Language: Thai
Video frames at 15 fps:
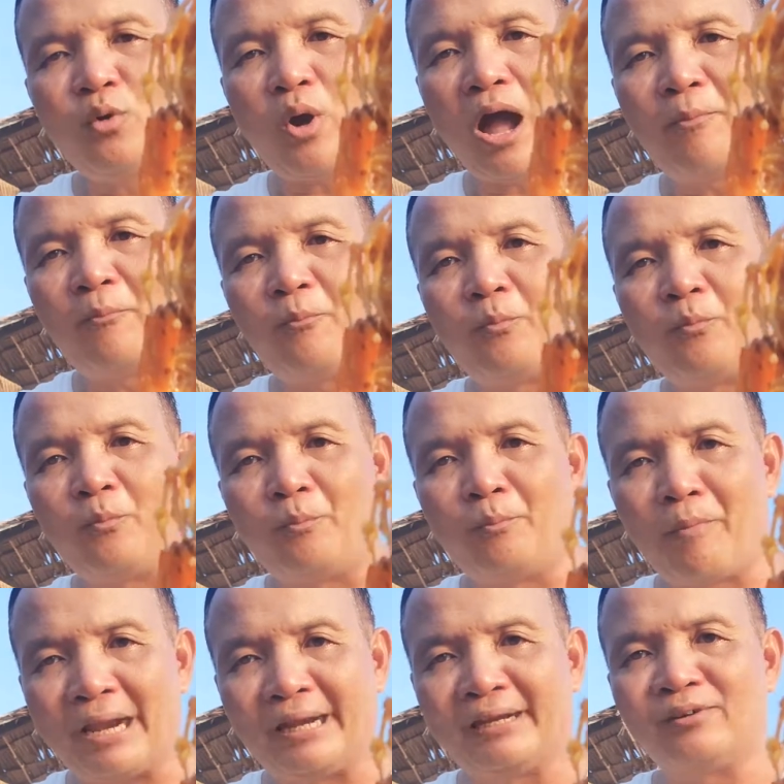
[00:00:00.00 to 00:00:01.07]
ความ
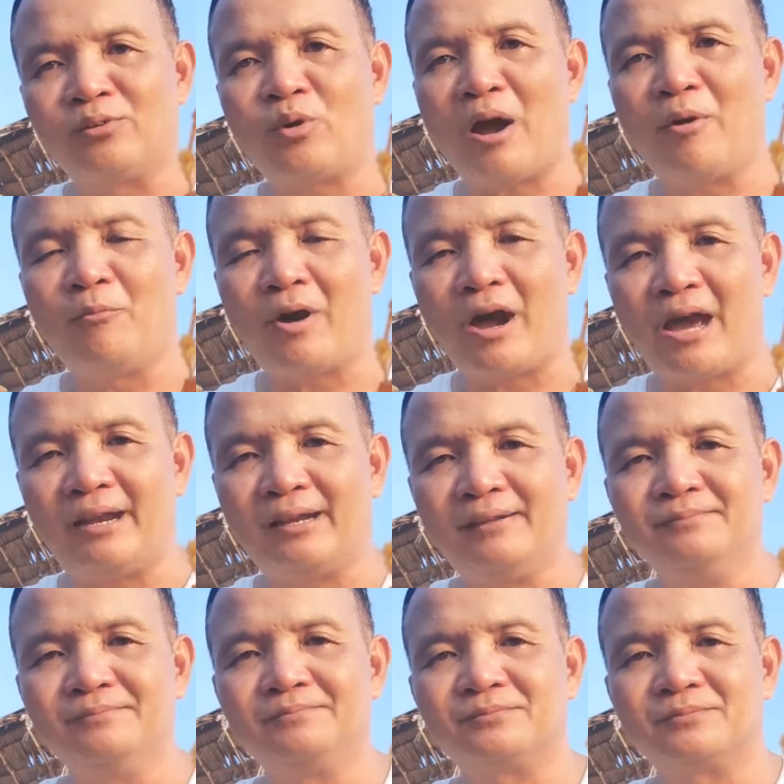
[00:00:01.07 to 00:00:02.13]
มันความหวาน
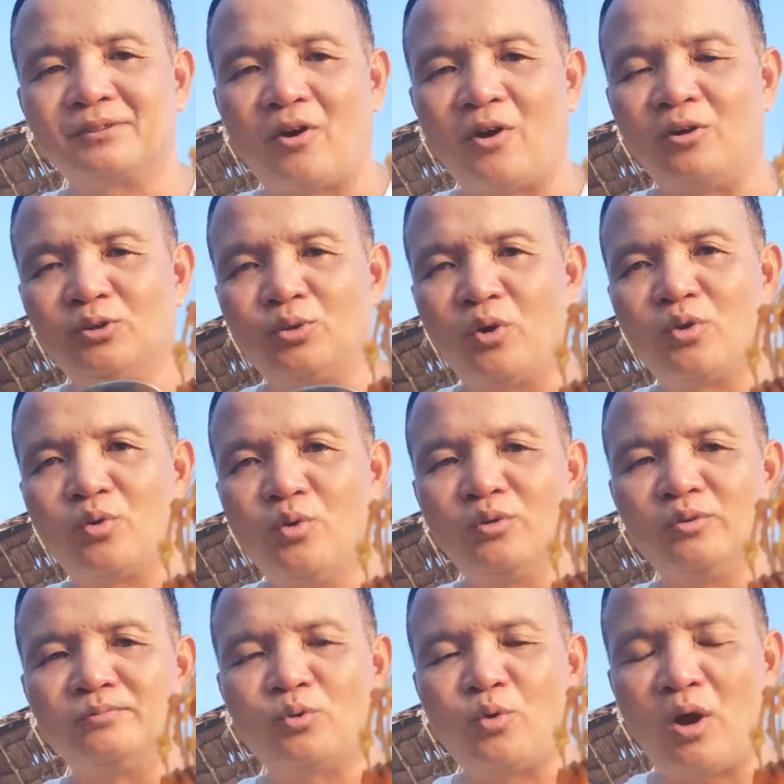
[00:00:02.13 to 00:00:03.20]
ของตัว
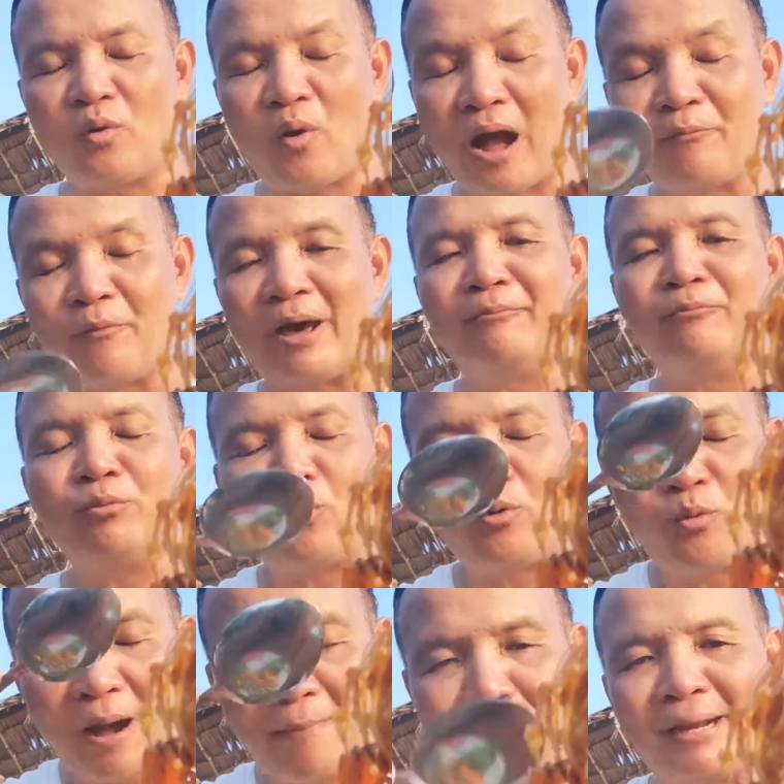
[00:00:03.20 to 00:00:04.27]
กุ้ง ความหวาน
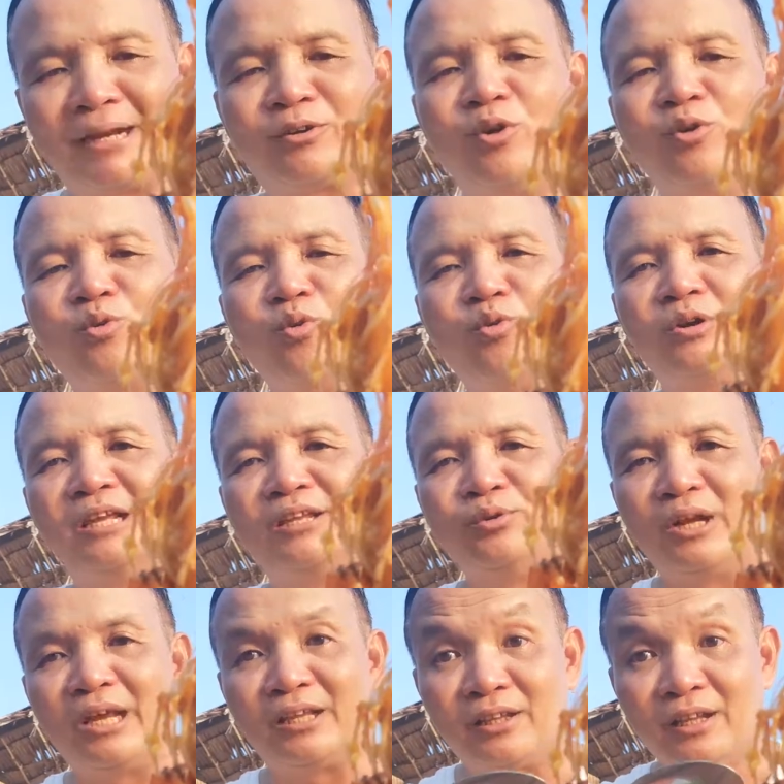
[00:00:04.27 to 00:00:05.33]
ความมันของกุ้งเนี่ยอ
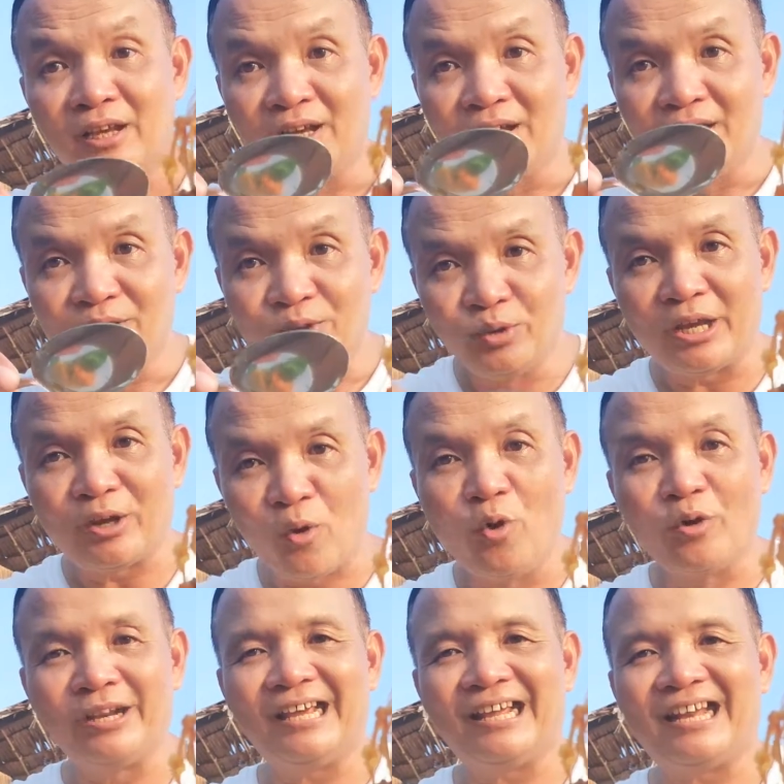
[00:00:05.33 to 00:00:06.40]
ยู่ในอยู่ใน
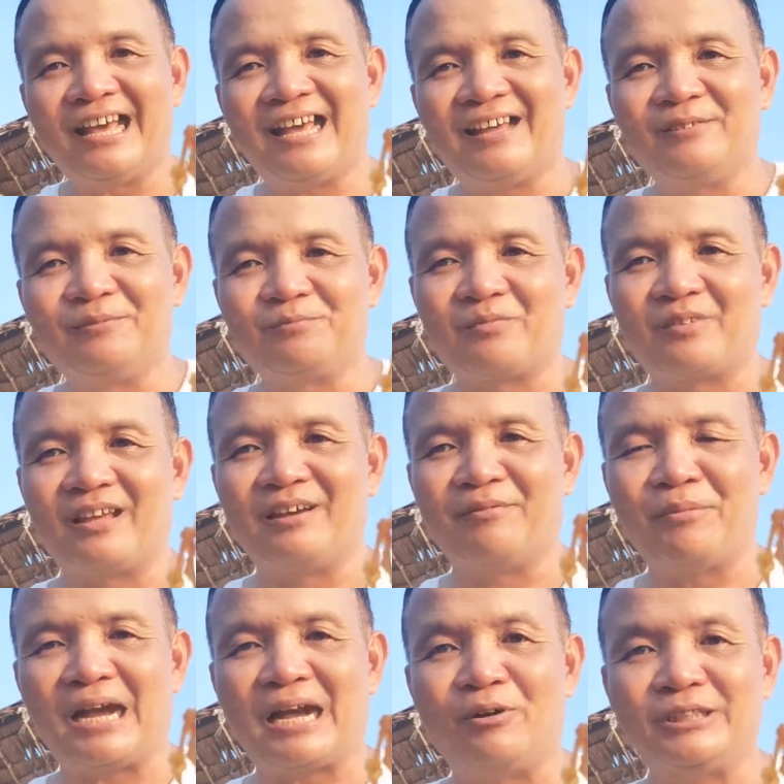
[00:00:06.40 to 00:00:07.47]
กุ้งเนี่ยนะฮะ
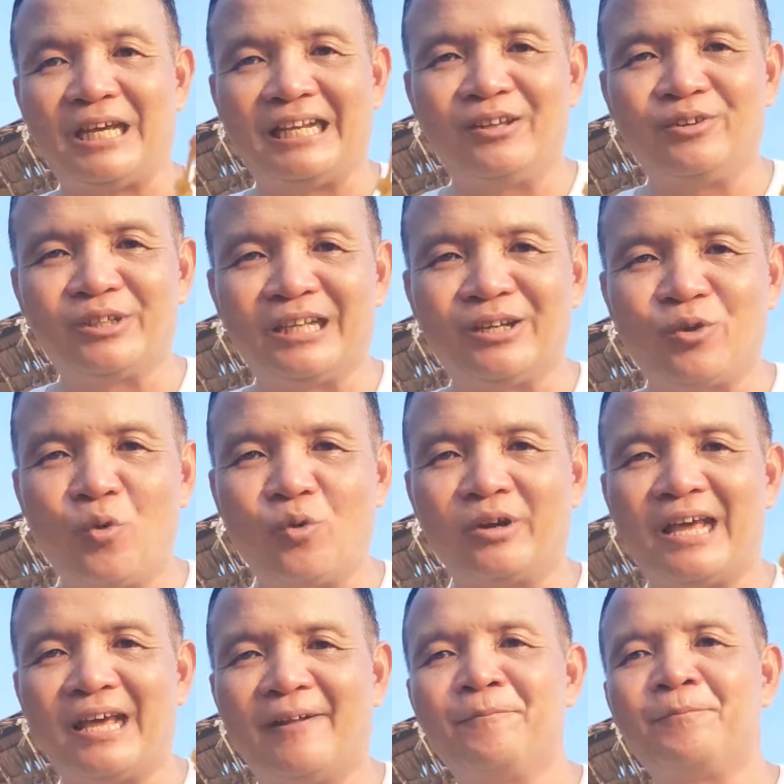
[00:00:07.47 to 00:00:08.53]
มาเขาชันต้องกินกุ้ง
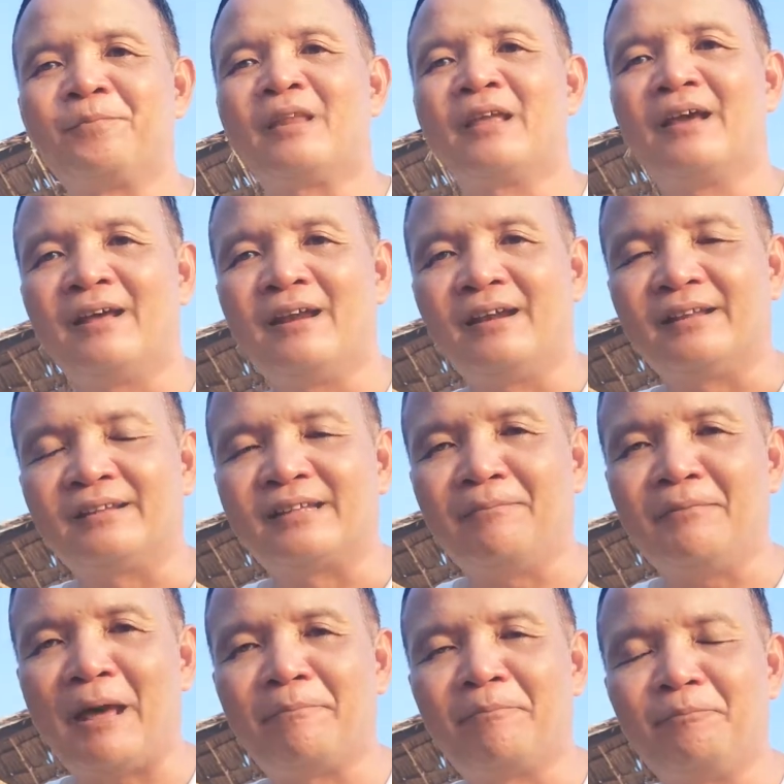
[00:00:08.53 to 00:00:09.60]
นะฮะ
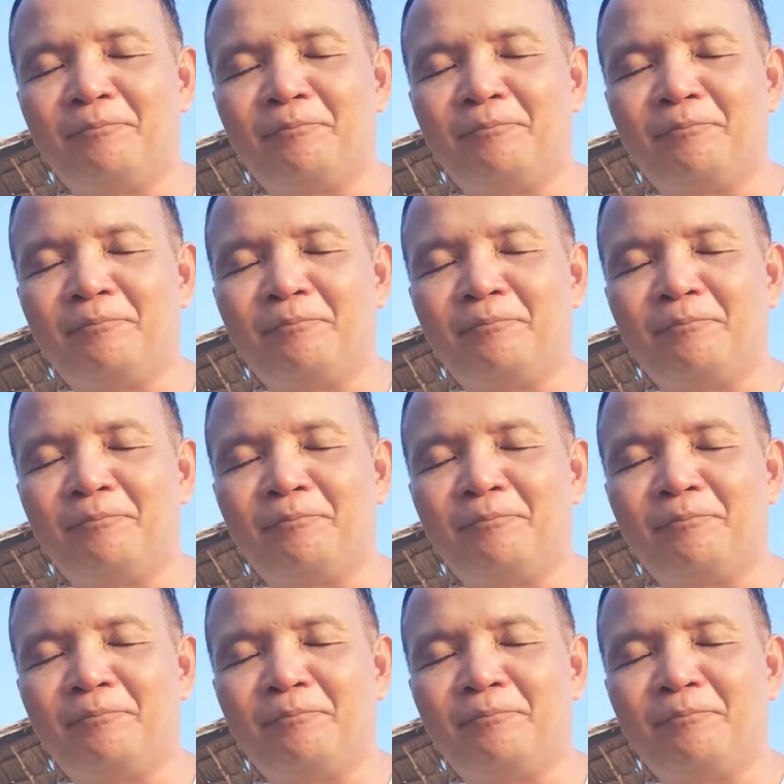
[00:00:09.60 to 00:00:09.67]
สำหรับ